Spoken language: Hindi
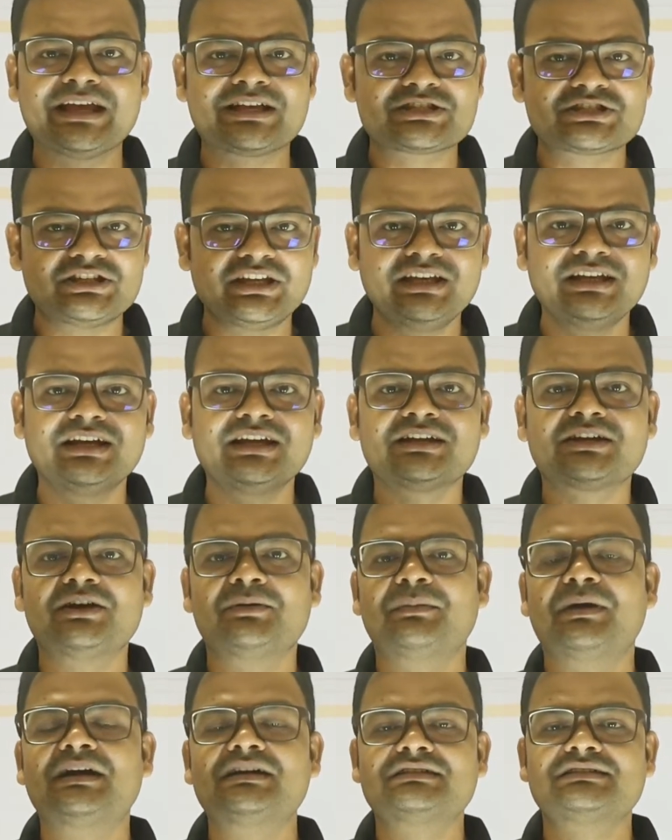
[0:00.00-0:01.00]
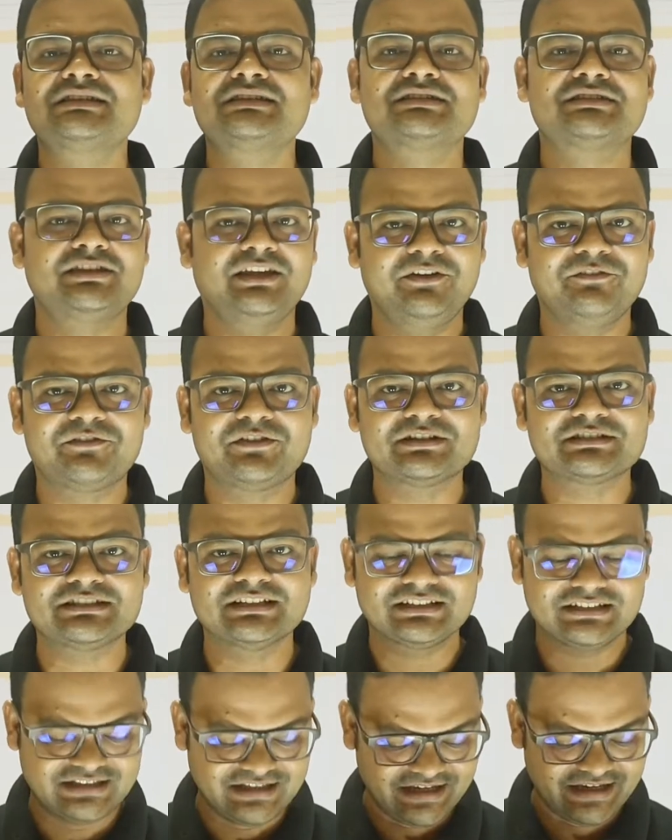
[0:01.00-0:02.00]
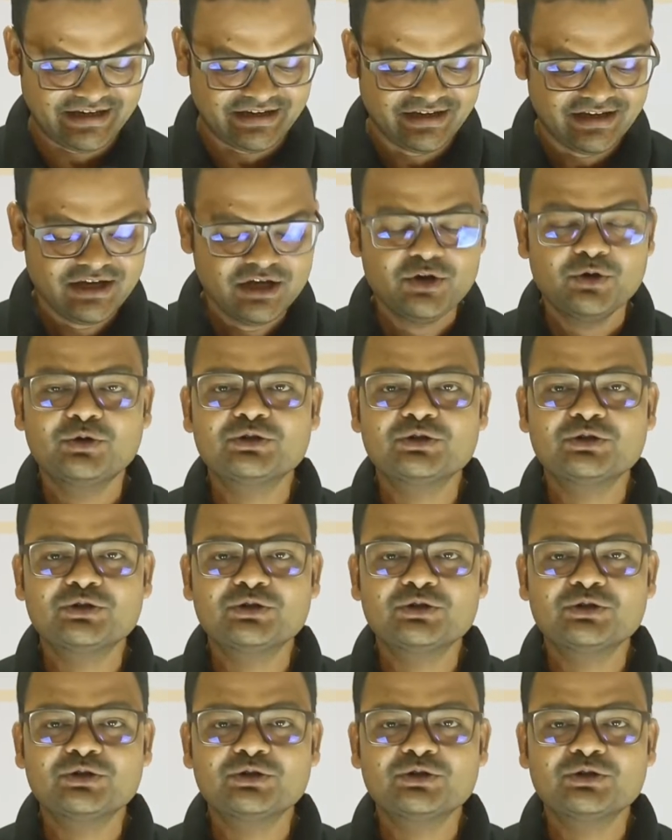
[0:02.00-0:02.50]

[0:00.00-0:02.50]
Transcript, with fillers: एक सिंगल कमांड से सेव कर सकते हैं